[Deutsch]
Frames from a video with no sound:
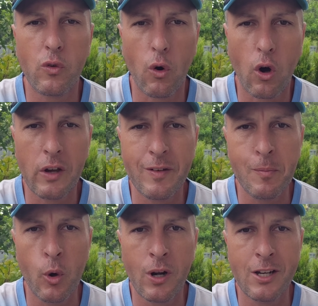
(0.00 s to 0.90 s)
so lange wie
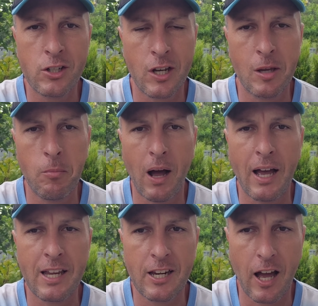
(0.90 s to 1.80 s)
möglich im
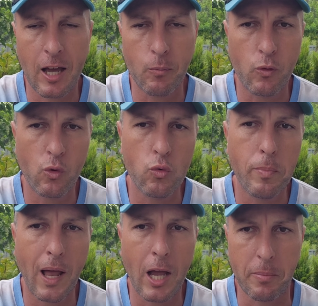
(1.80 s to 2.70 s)
Eigenheim zu
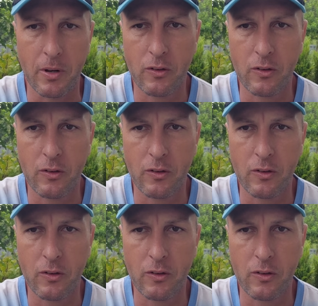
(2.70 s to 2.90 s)
bleiben.